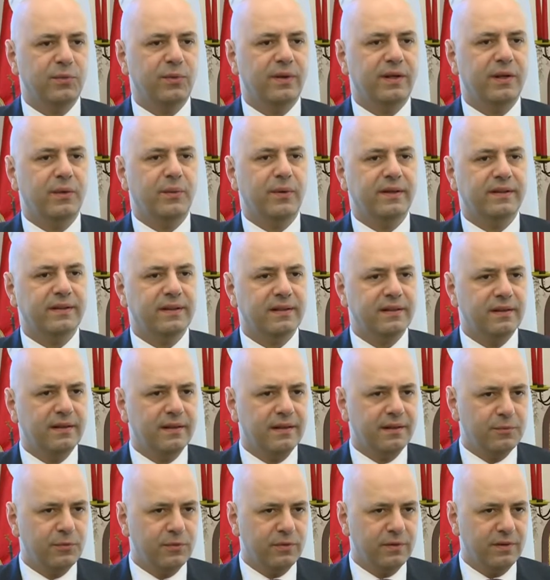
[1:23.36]
ونوعيه
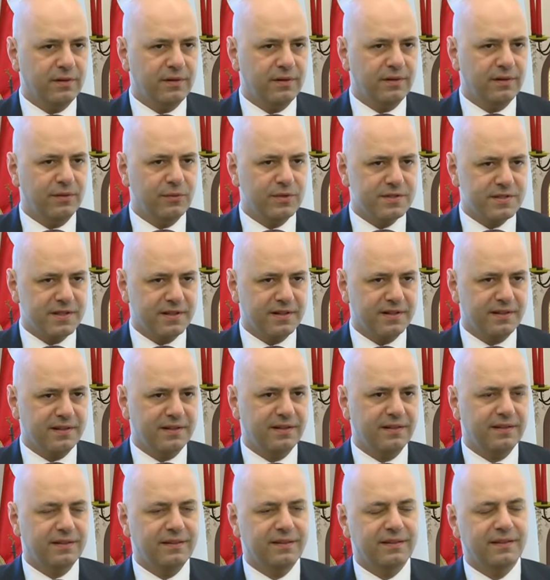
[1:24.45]

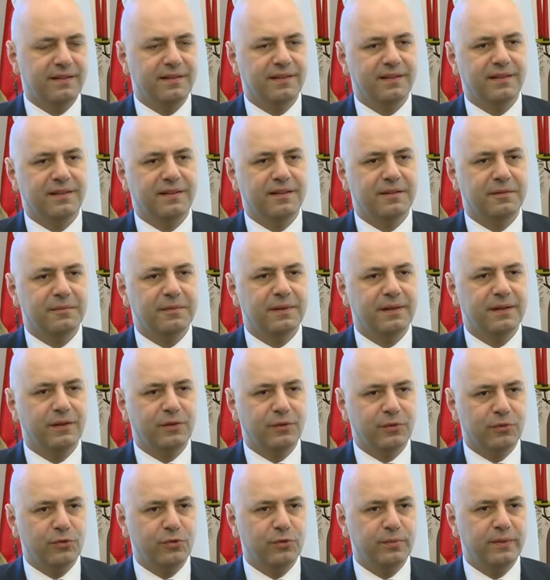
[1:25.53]
الوزارات آه،
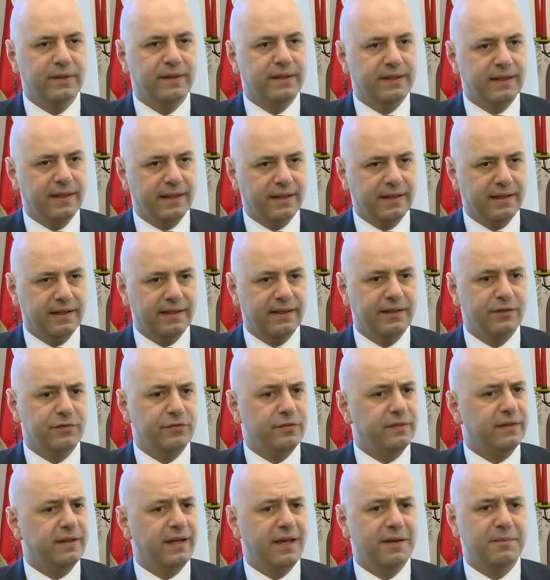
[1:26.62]
بالحكومه الى اخره
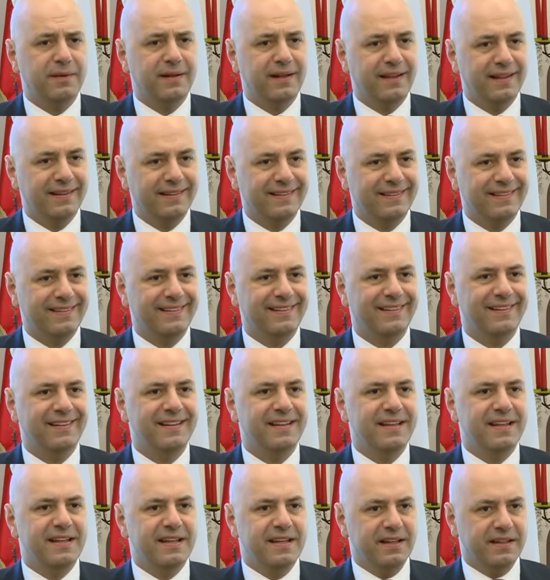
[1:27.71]
وفي حملات آه،
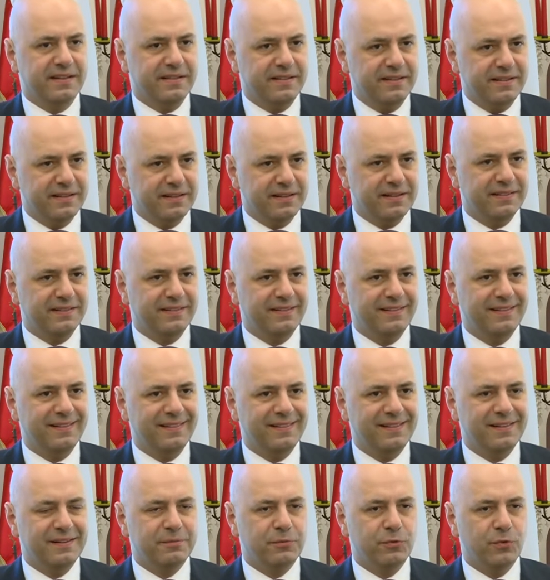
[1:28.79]
كثير
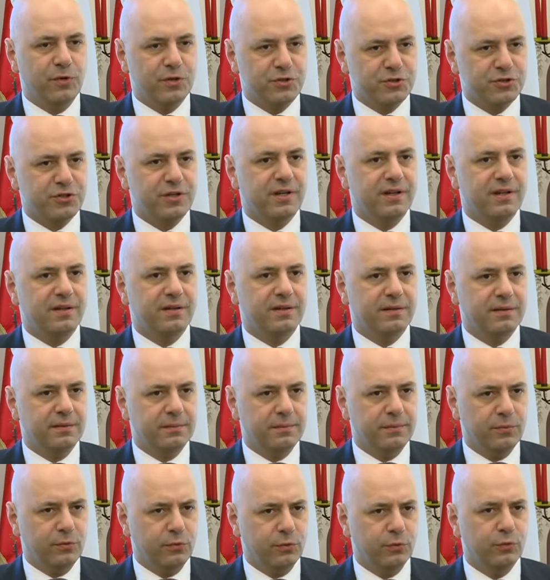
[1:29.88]
آه، موجهه
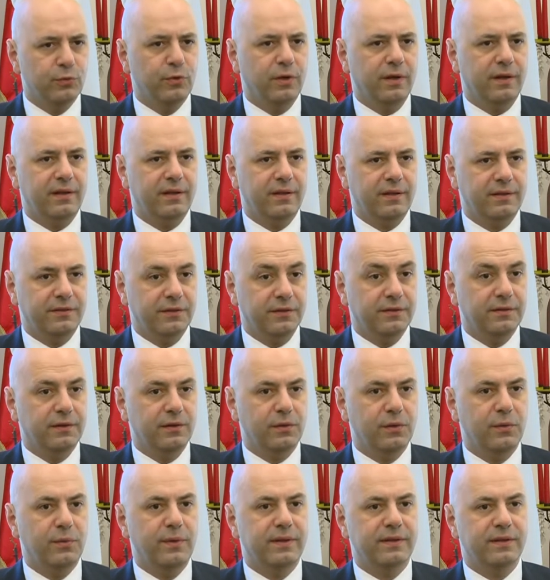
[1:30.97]
بوضوح ضد
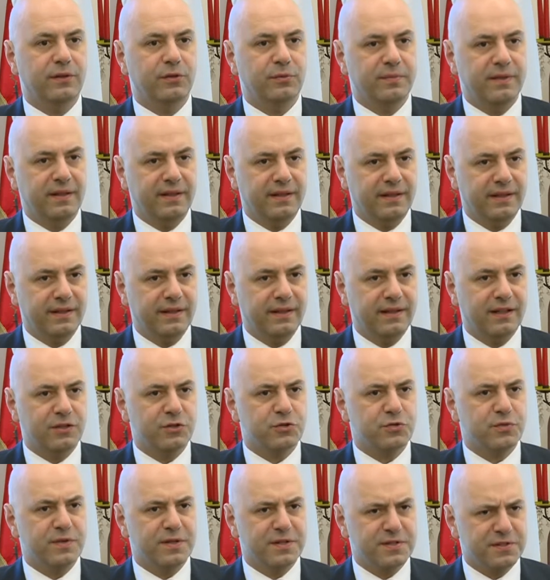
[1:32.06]
القوات اللبنانيه
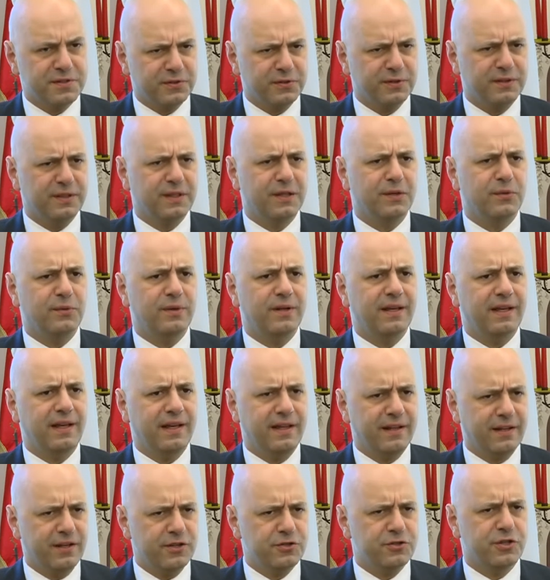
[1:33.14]
لتشويه سرطها
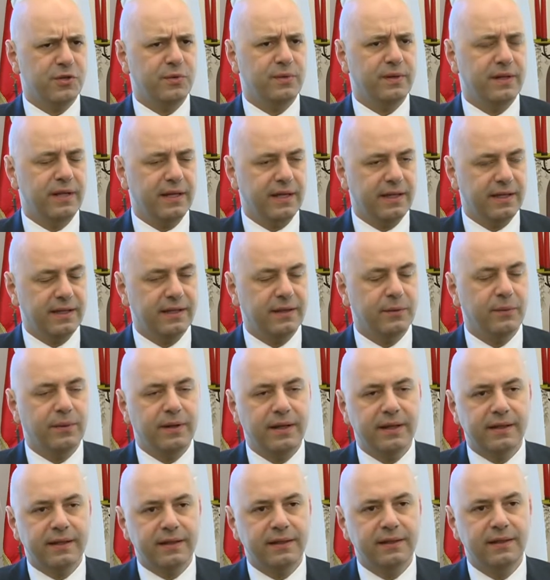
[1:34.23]
ولاحراجها والى اخره
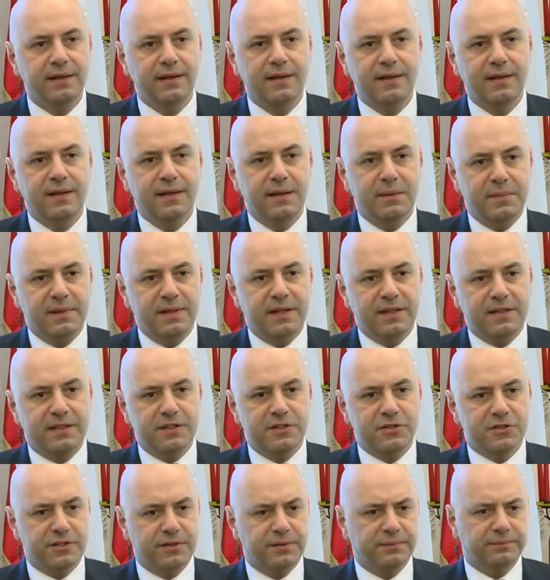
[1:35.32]
ولكن
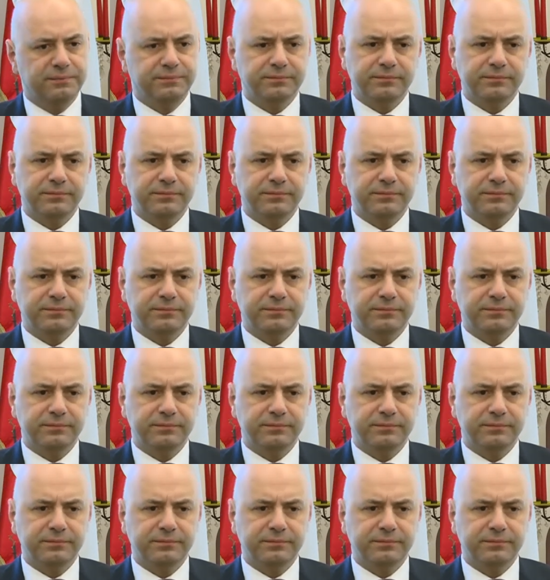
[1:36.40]
بالنتيجه